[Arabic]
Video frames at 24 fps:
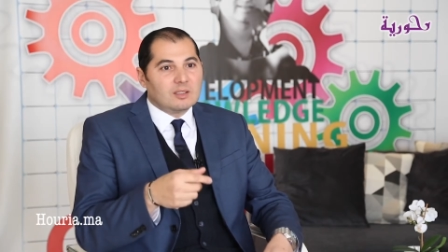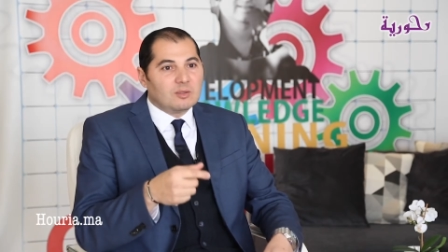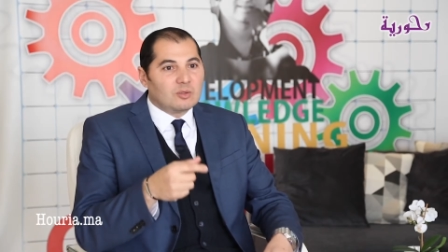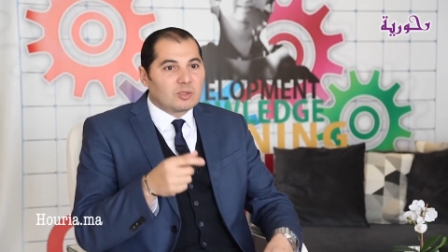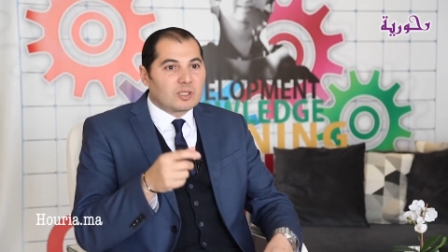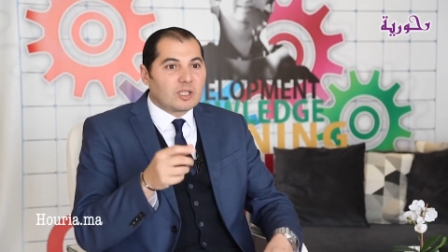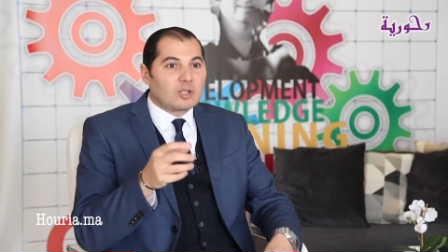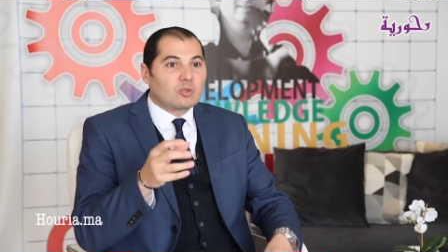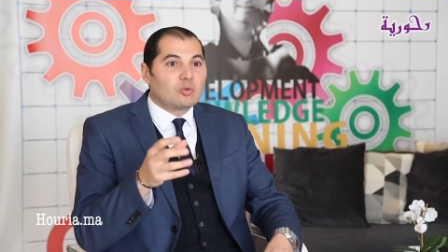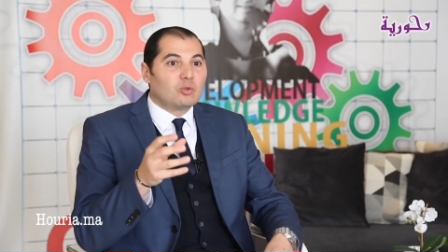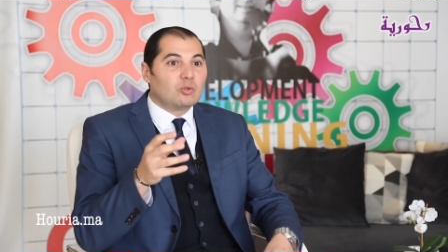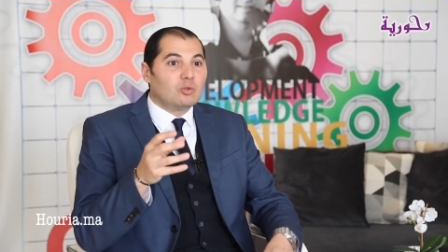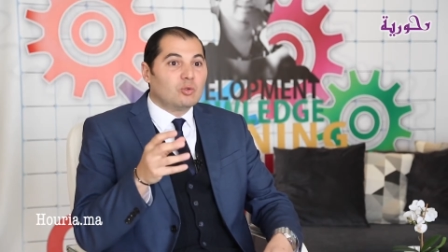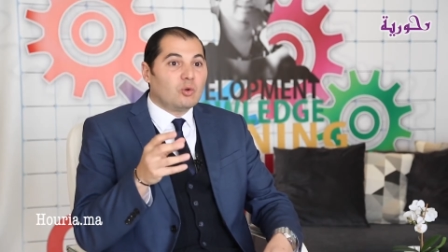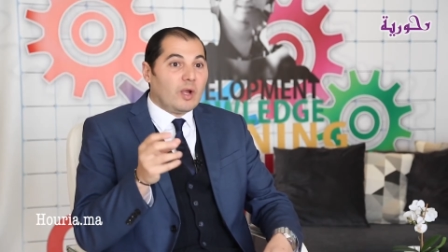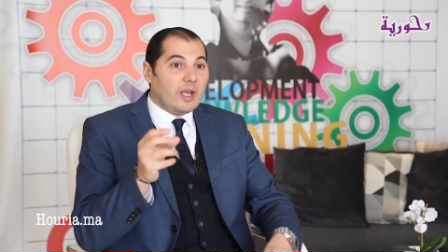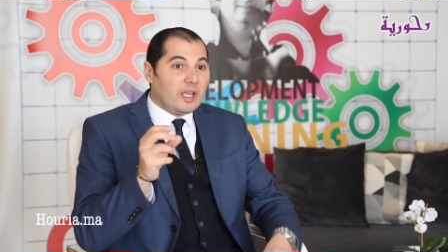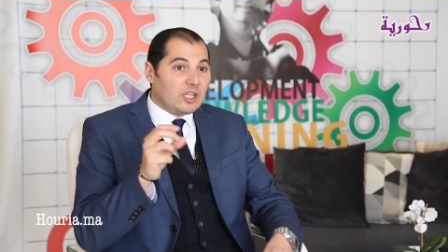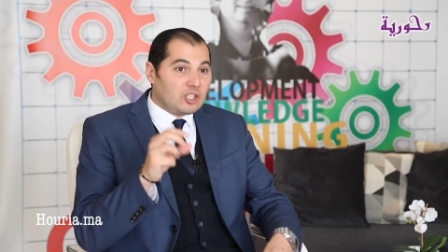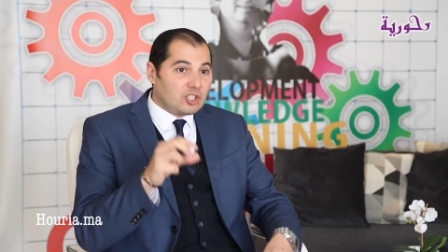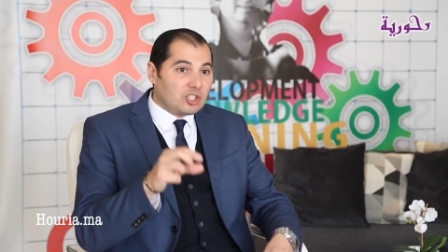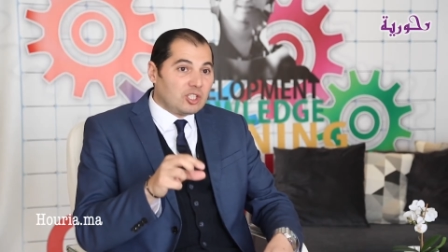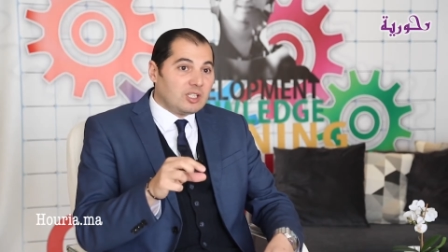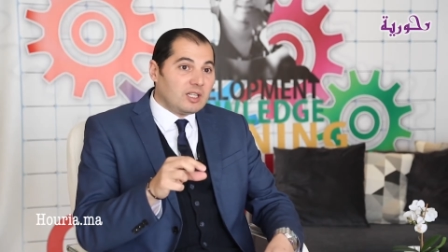وكيكونوا
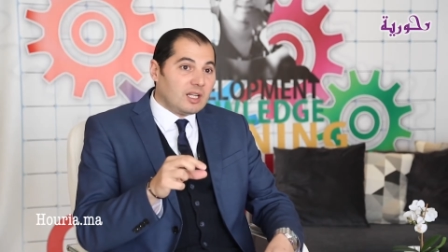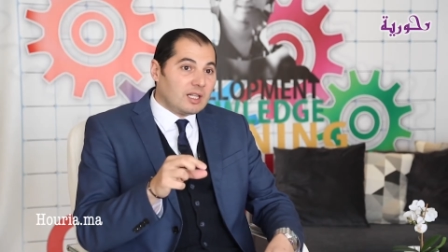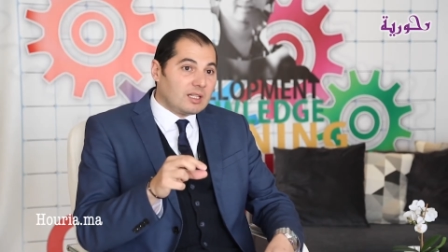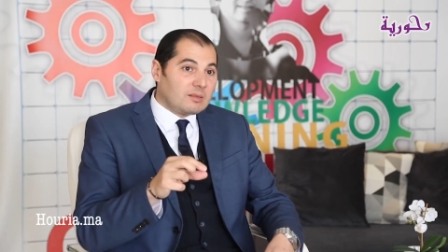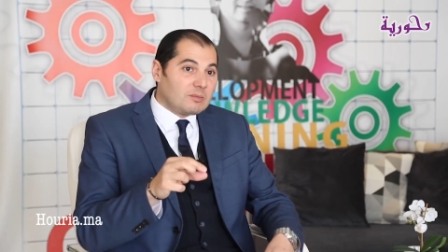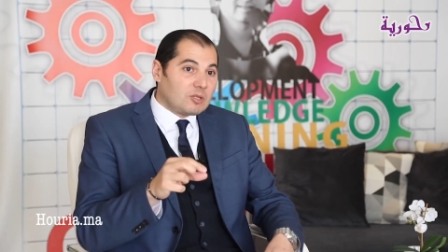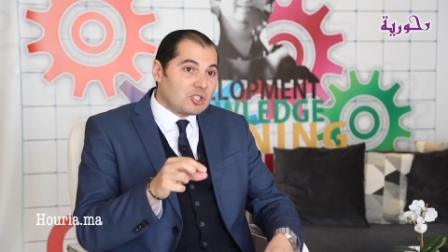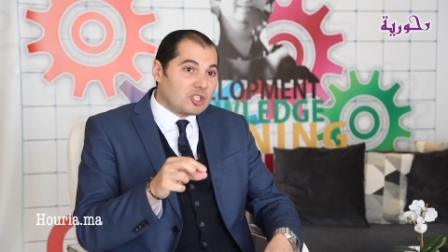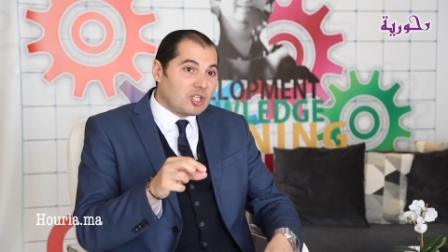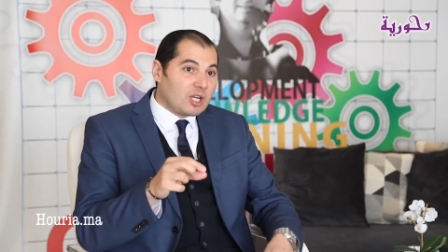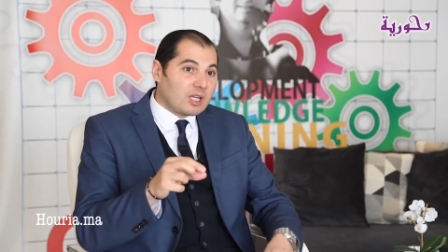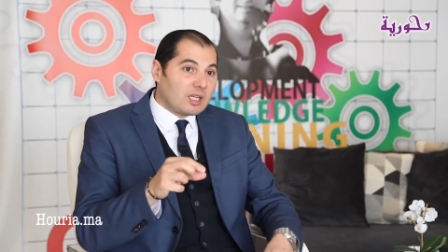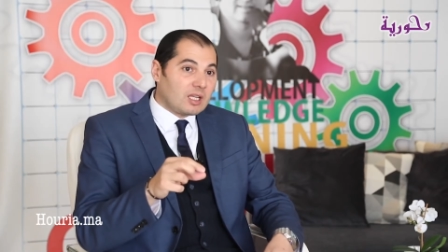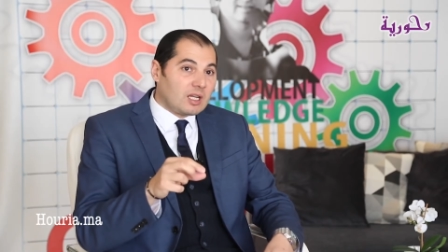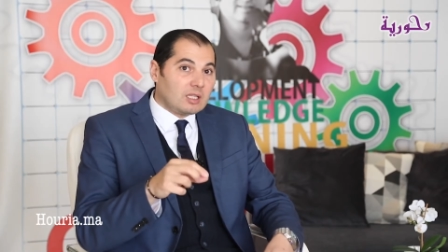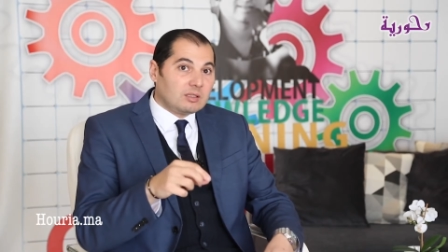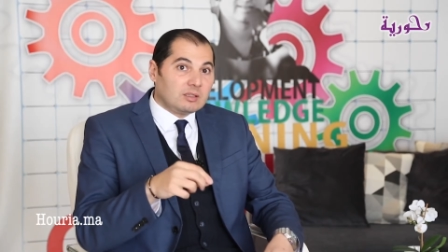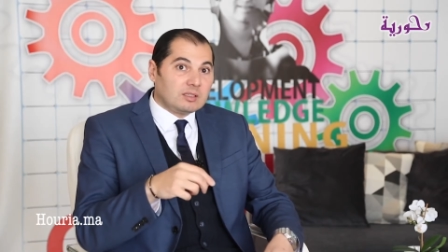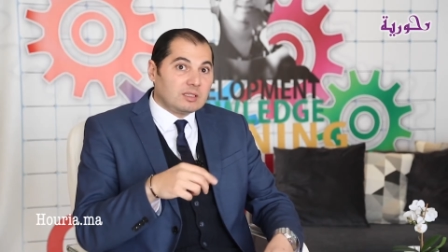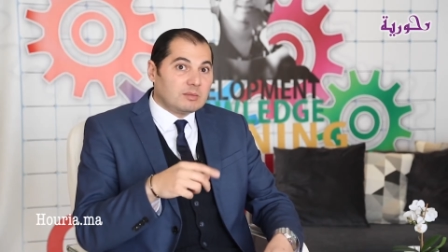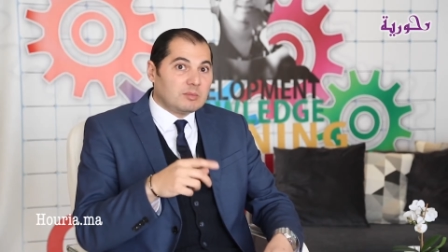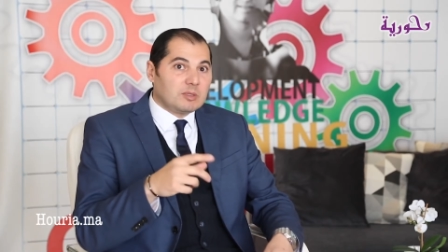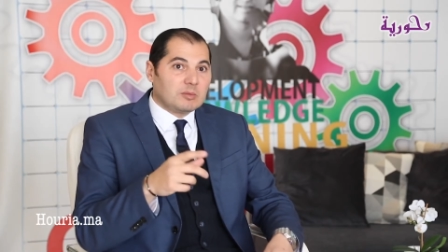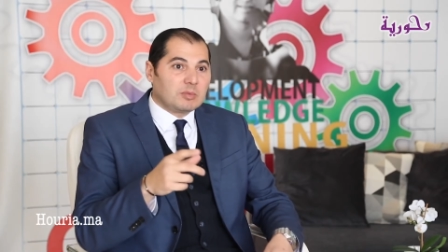عايشين هاد المشاكل
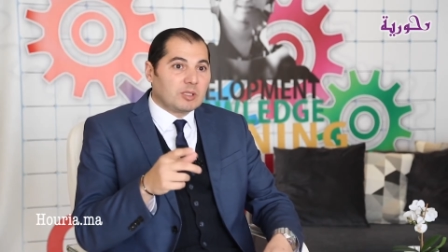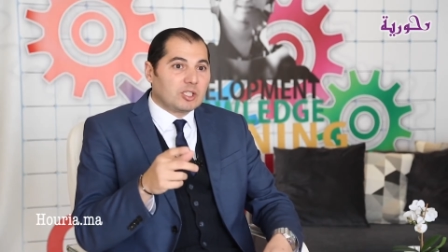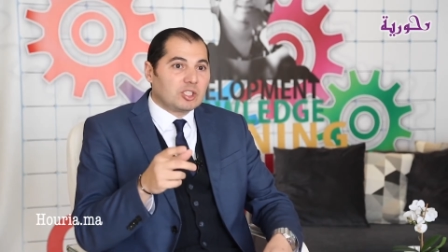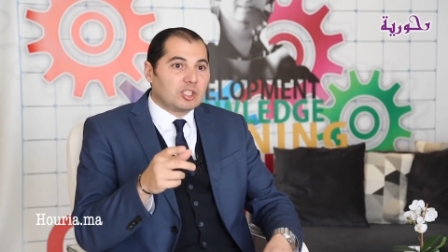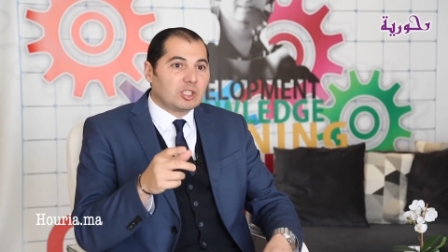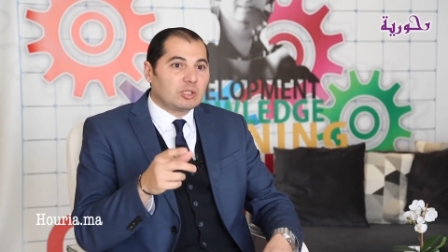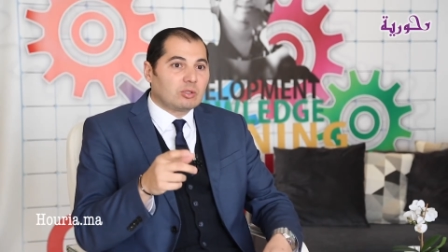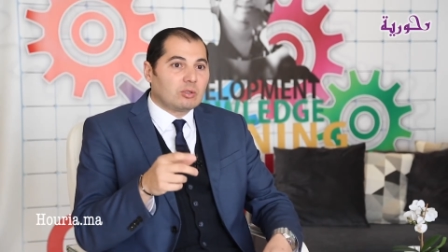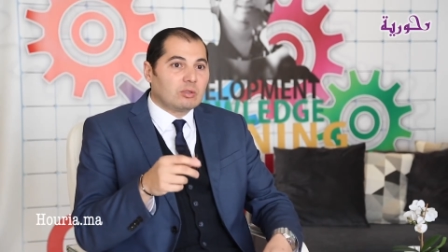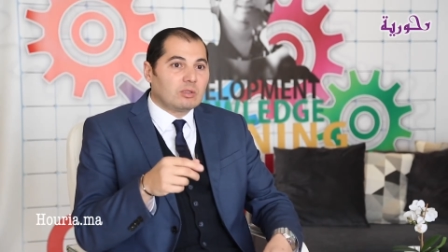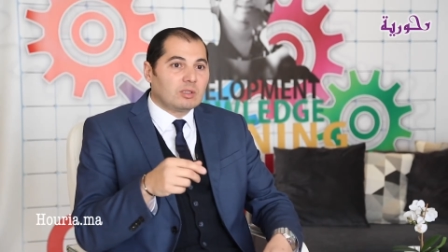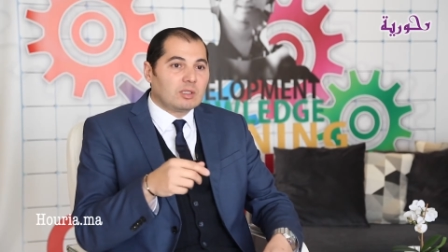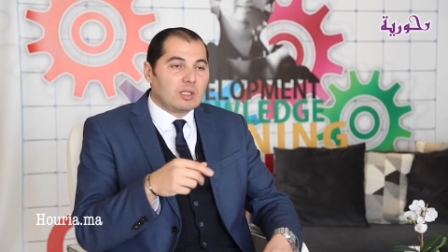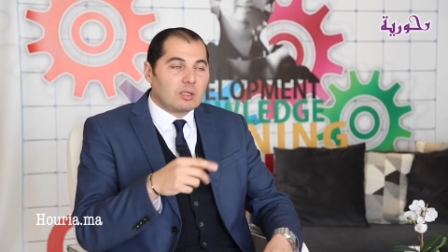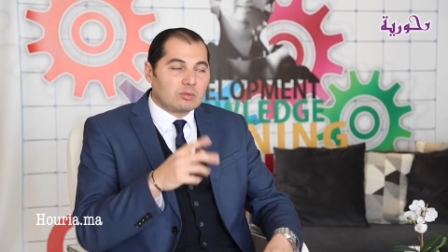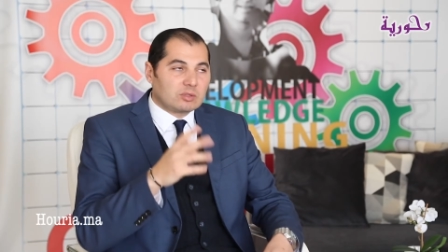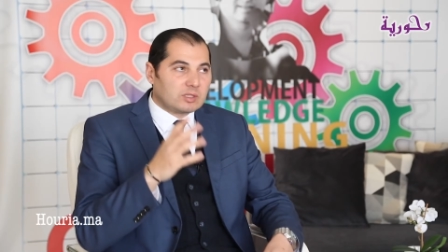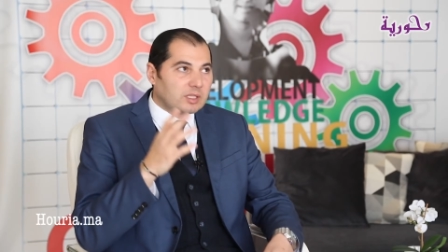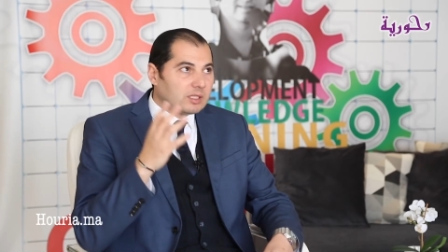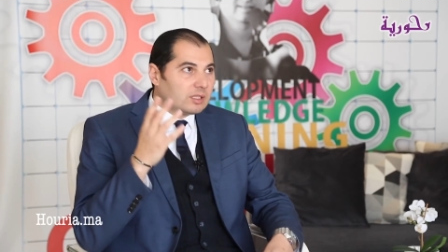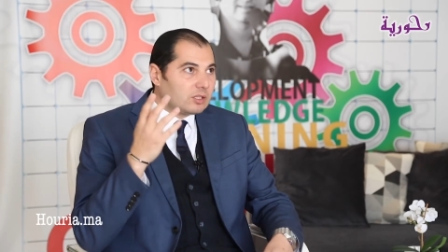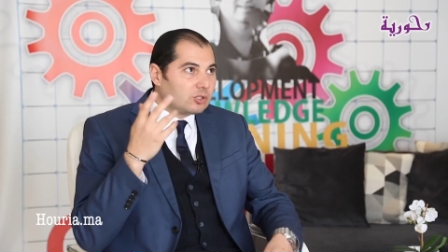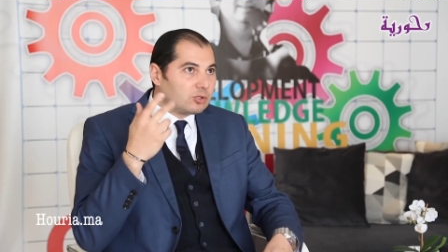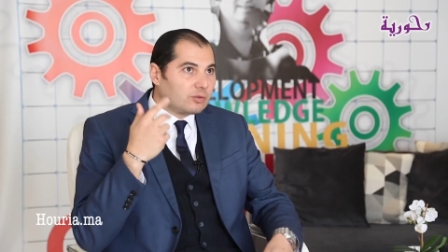هادو ديال ما يبغيش يدخل لدارو
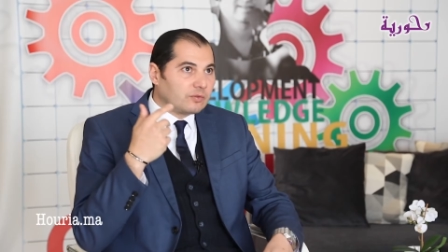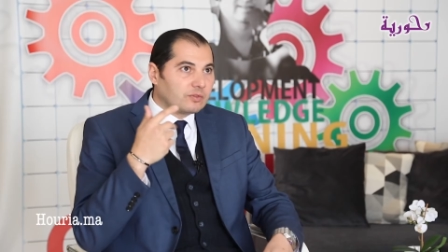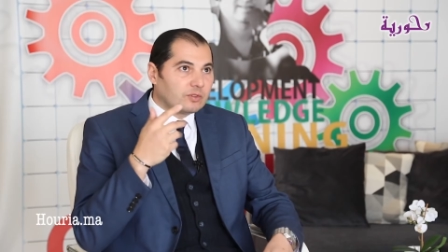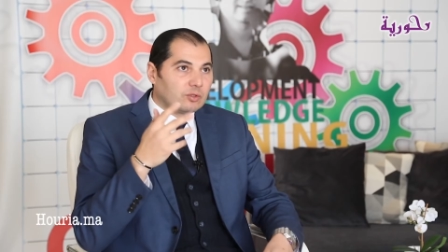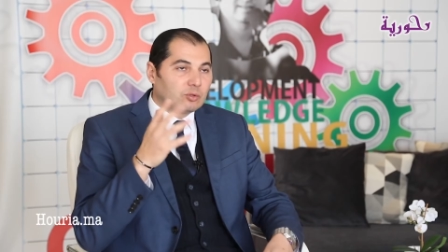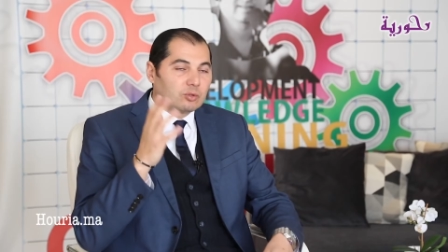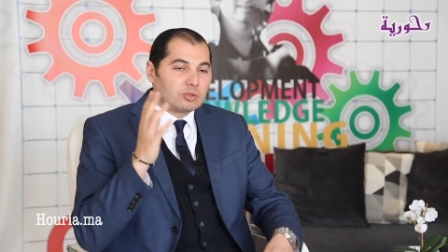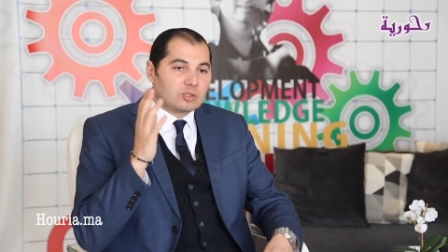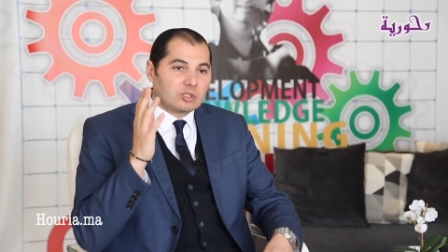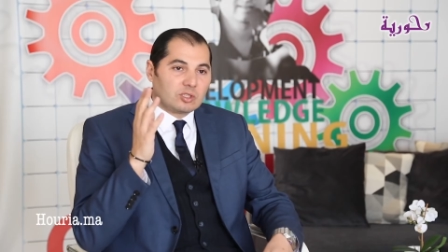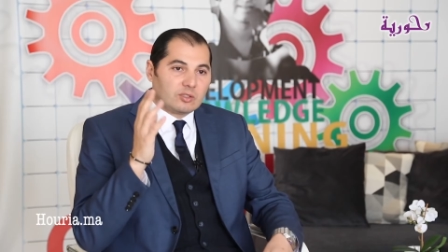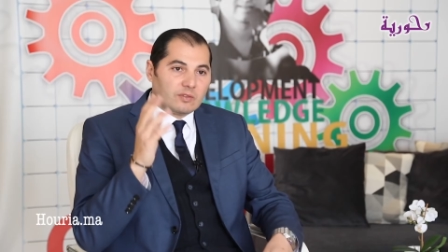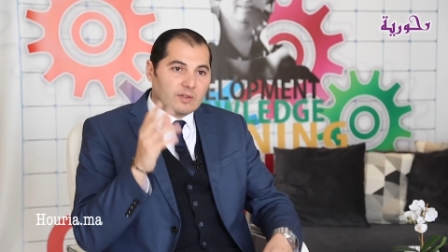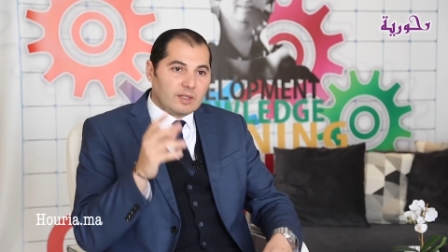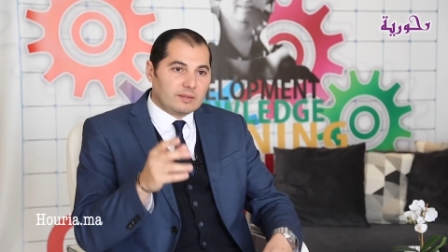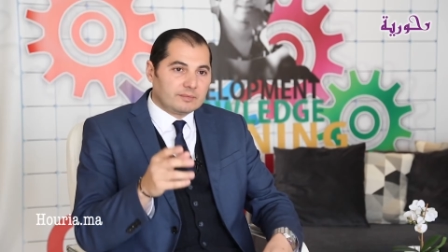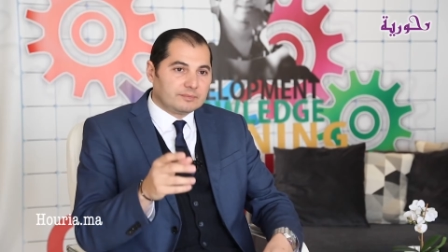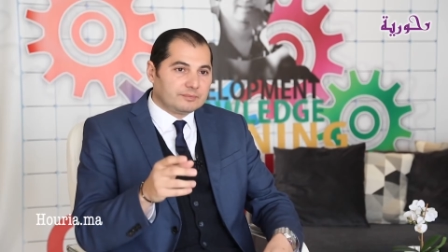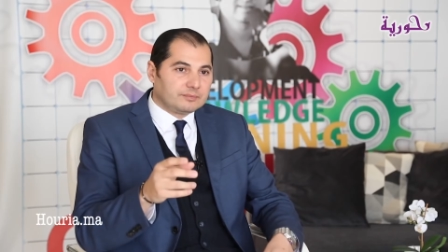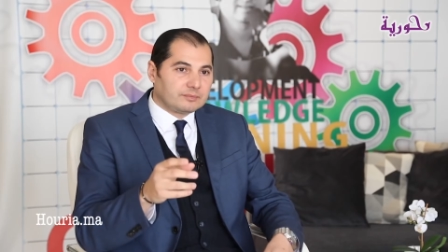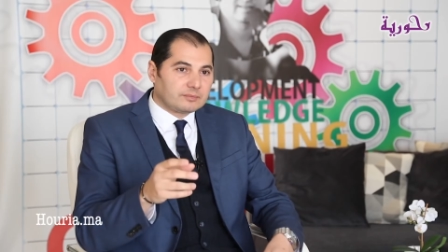حتى يشوف الضو تطفى